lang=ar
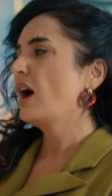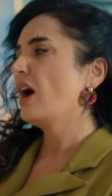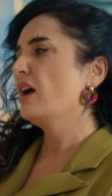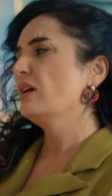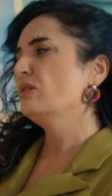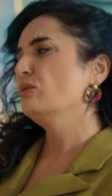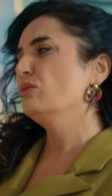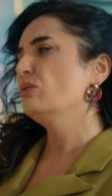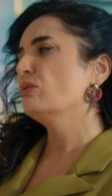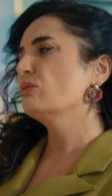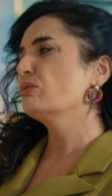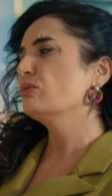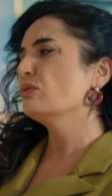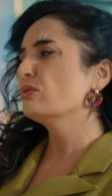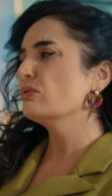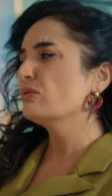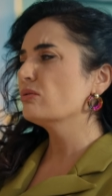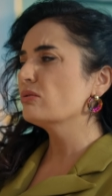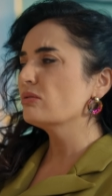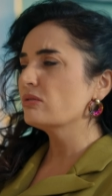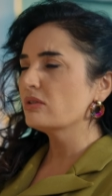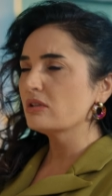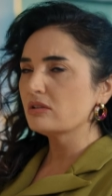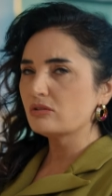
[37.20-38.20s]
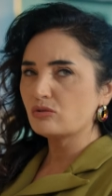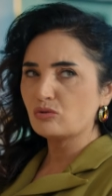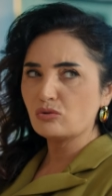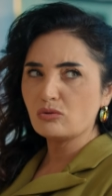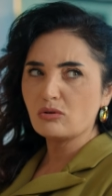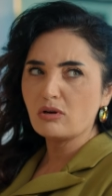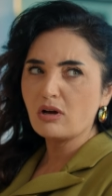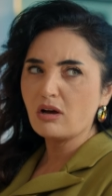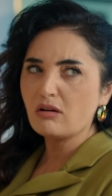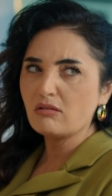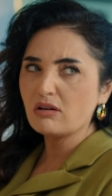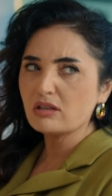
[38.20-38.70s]
لا جوا شكله
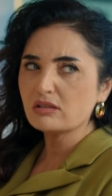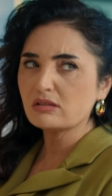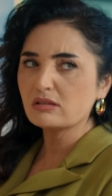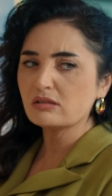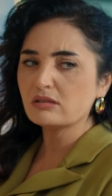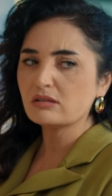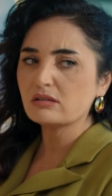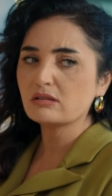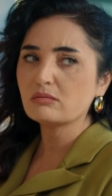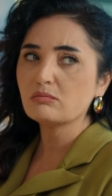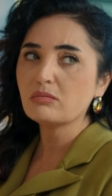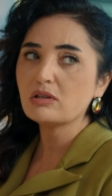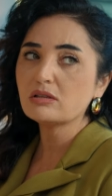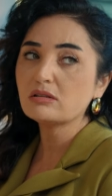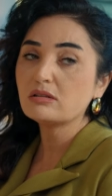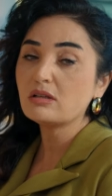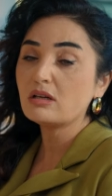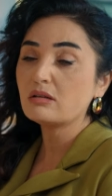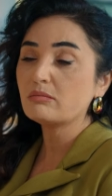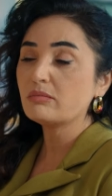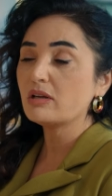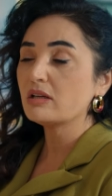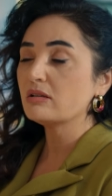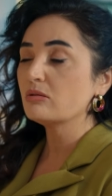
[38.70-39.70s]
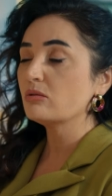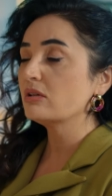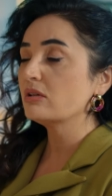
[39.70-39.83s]
كتير عجقة بختنق من